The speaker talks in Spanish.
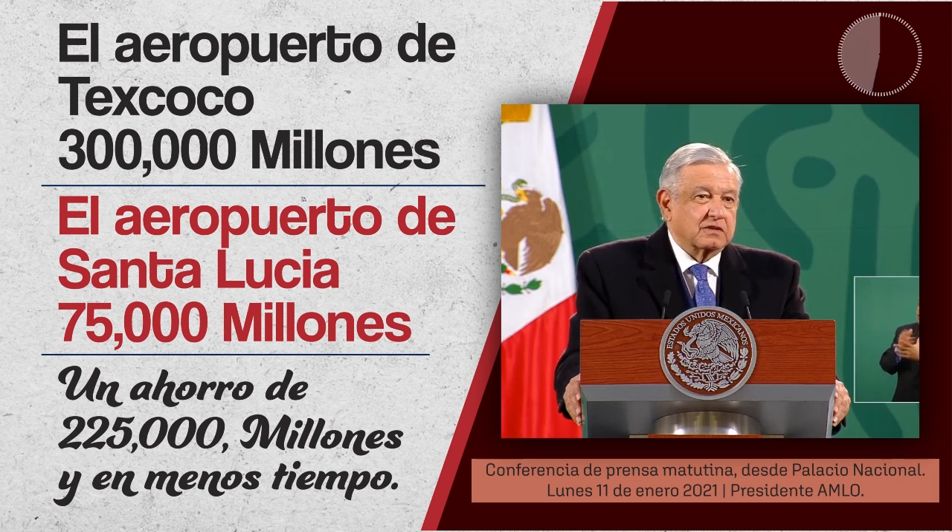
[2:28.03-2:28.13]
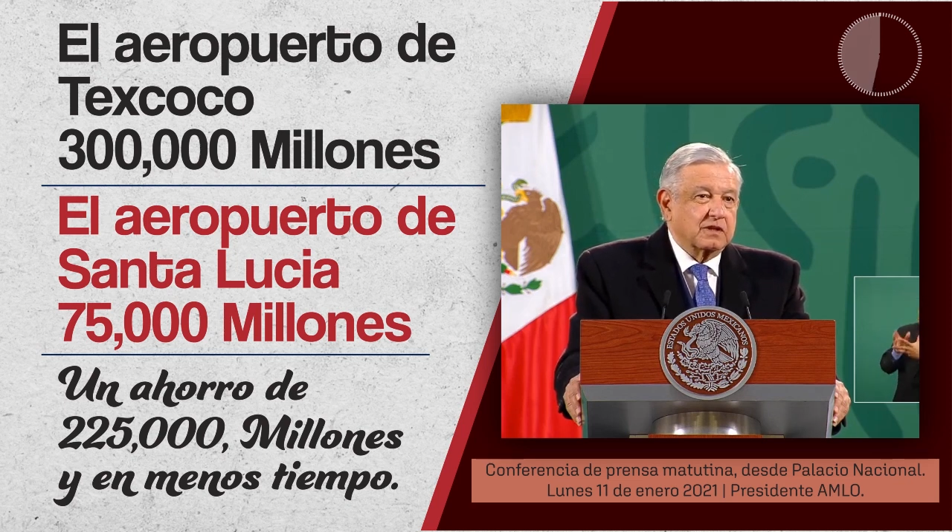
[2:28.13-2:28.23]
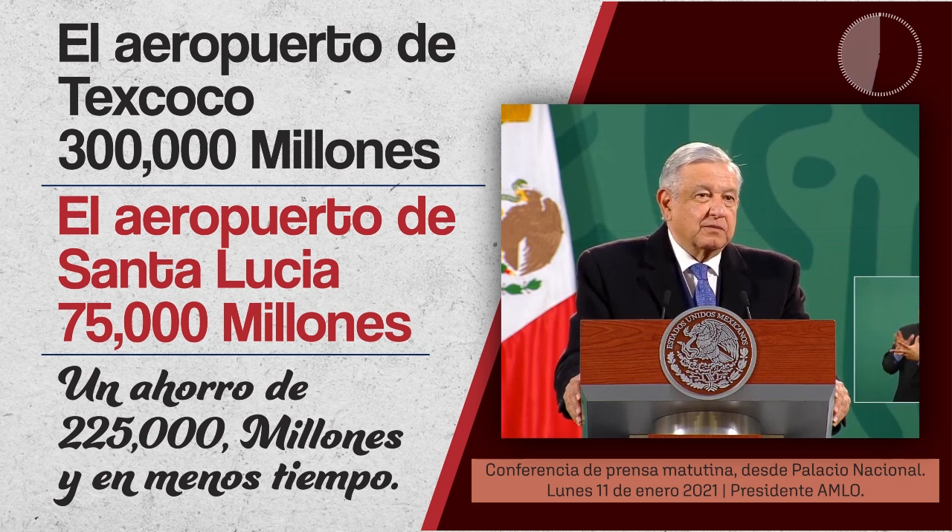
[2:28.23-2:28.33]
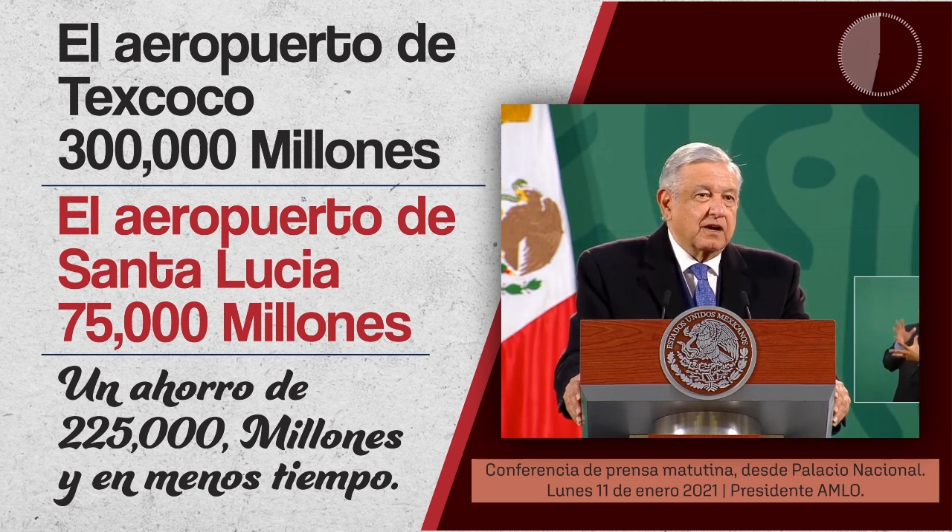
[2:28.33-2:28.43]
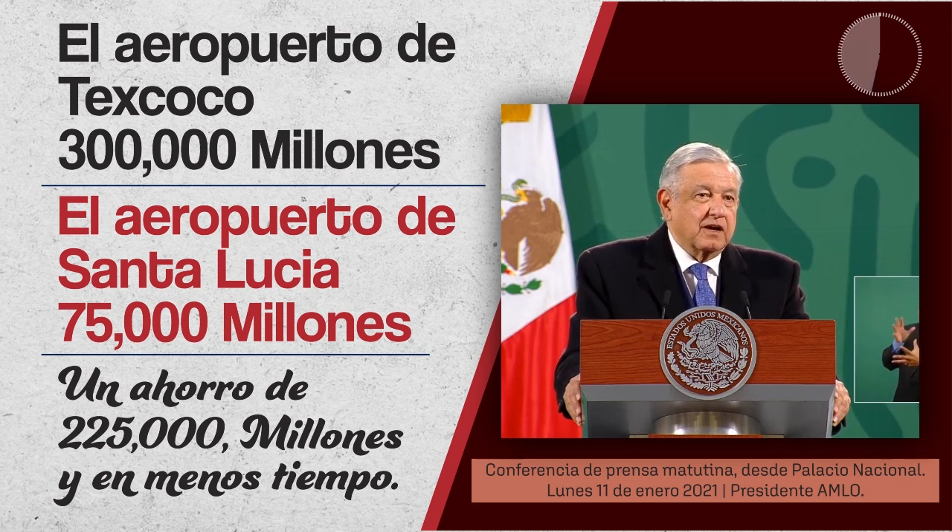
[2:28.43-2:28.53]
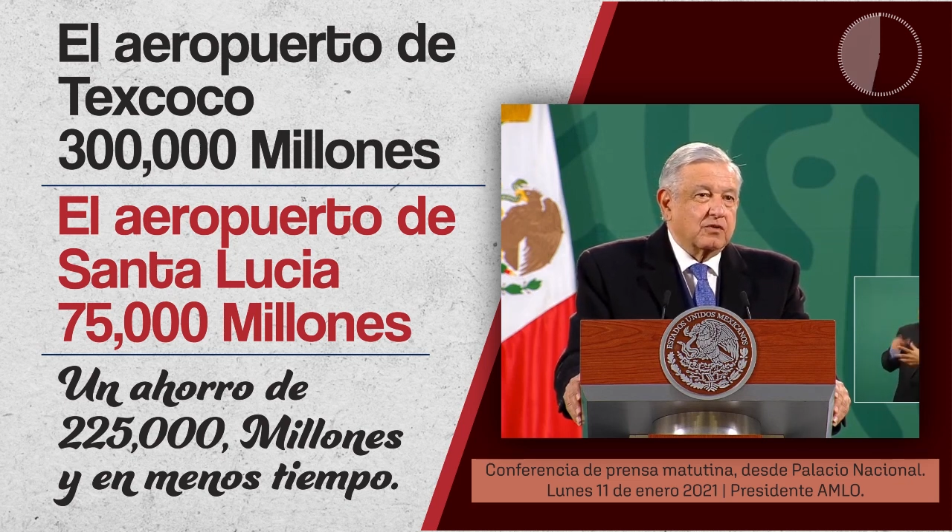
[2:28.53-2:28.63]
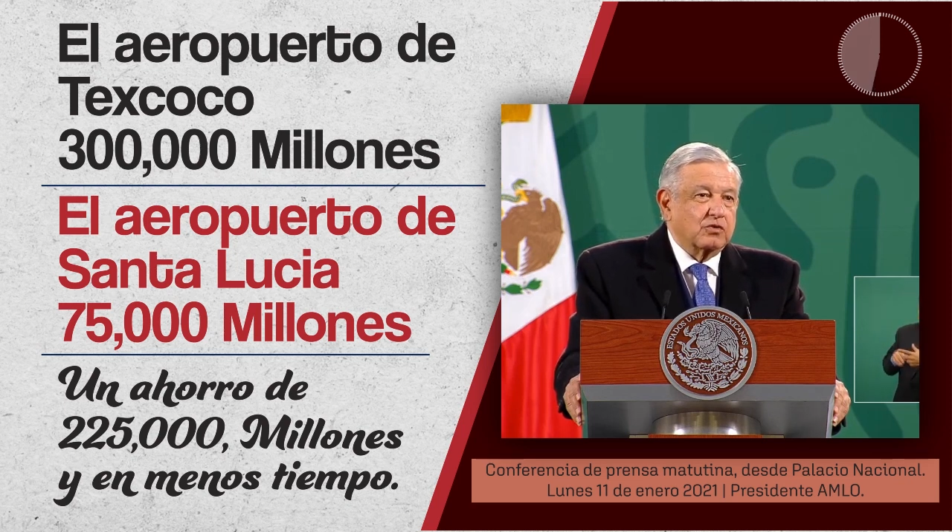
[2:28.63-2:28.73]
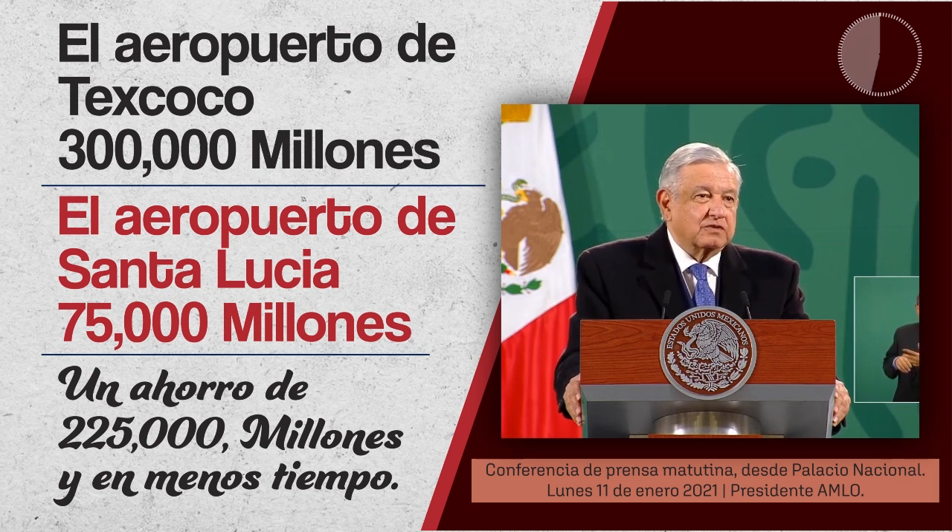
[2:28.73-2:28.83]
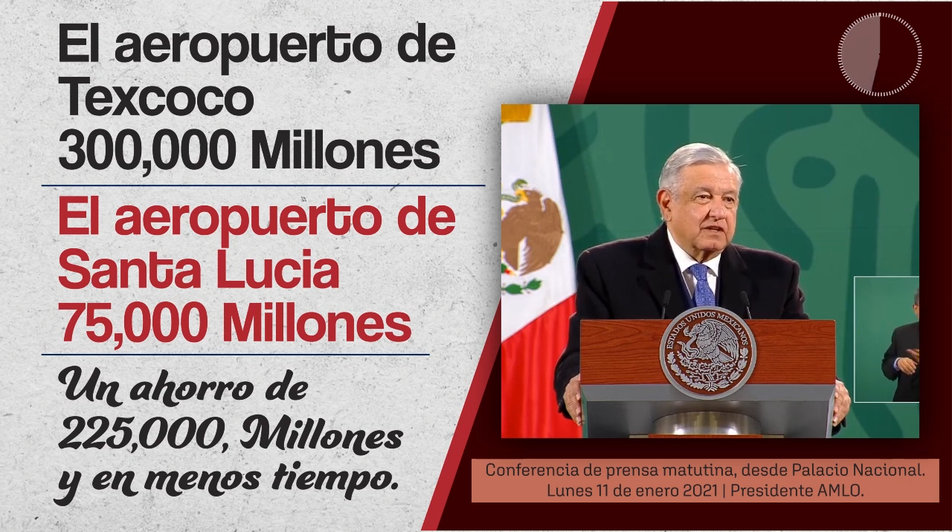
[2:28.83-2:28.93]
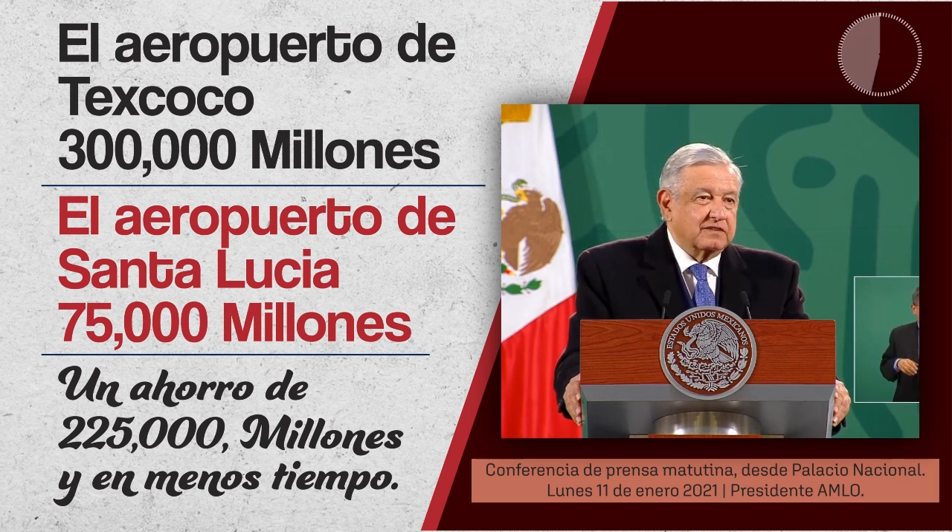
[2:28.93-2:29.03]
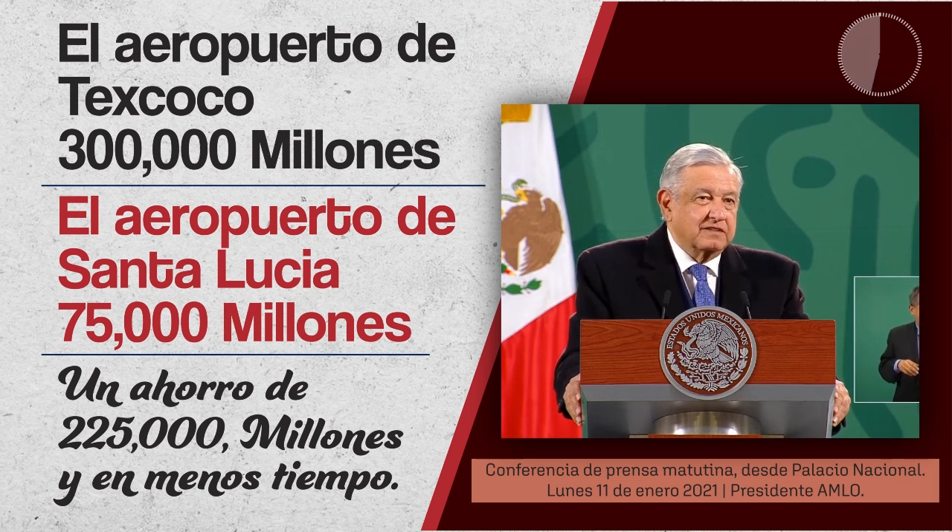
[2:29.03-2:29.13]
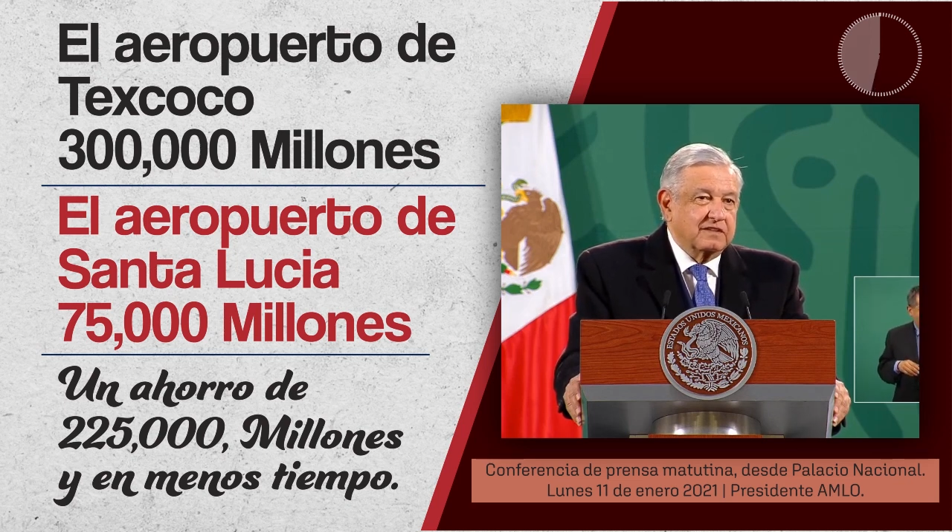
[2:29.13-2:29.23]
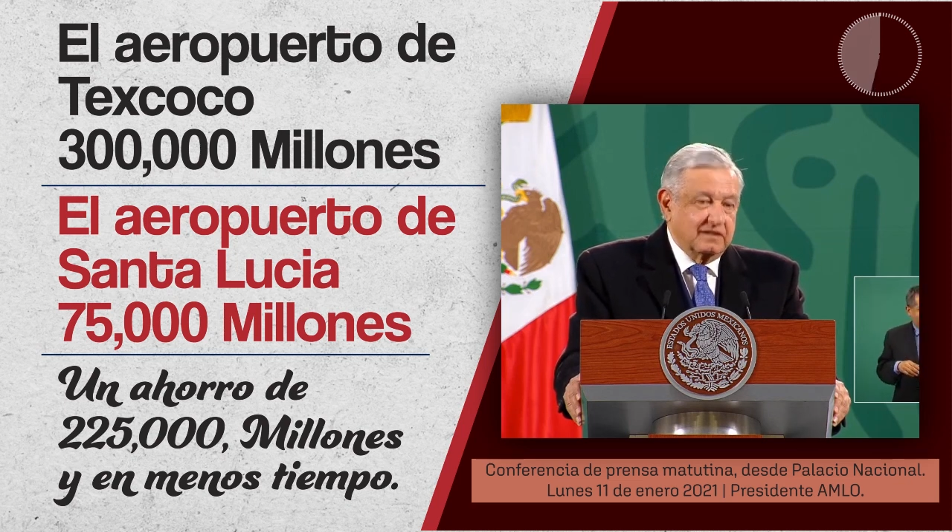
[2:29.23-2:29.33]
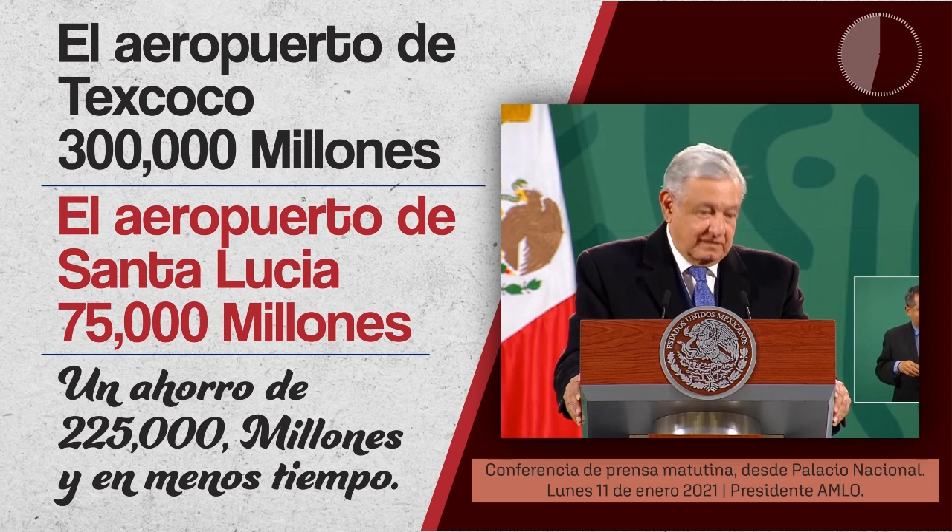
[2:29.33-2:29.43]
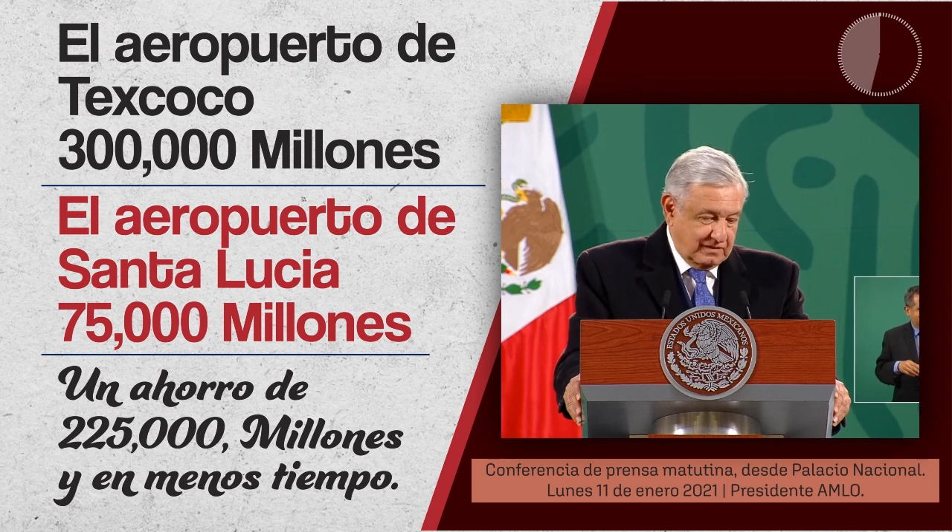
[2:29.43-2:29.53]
que iba a costar si